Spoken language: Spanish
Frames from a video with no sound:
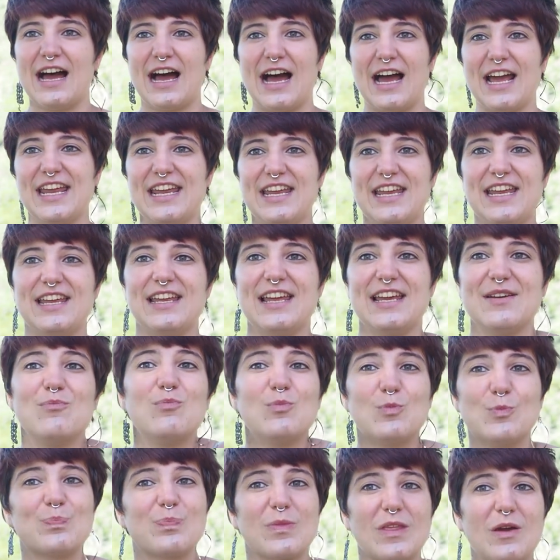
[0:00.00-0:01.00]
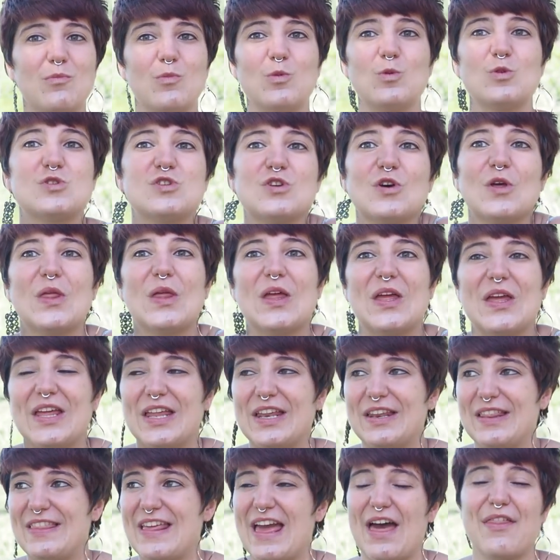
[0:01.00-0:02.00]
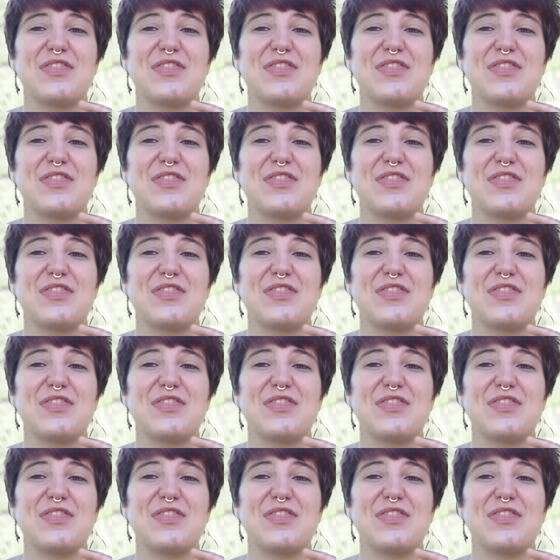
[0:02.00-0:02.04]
hay mucho de,